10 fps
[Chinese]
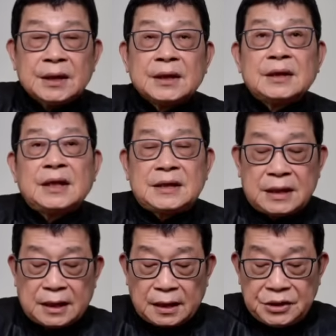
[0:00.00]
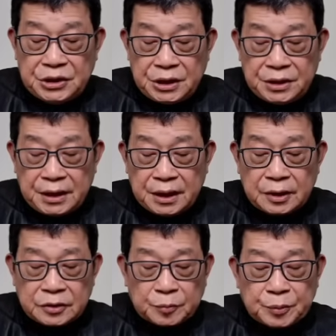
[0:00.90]
地下党和间谍
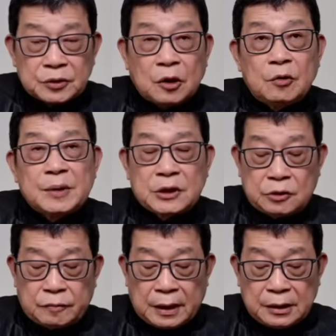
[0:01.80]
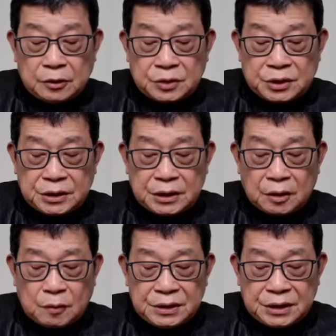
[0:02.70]
和这种不透明的做法有直接
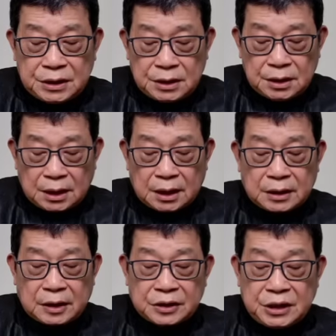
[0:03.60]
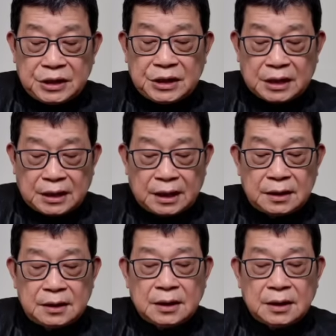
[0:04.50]
的关系啊！讲了地下党。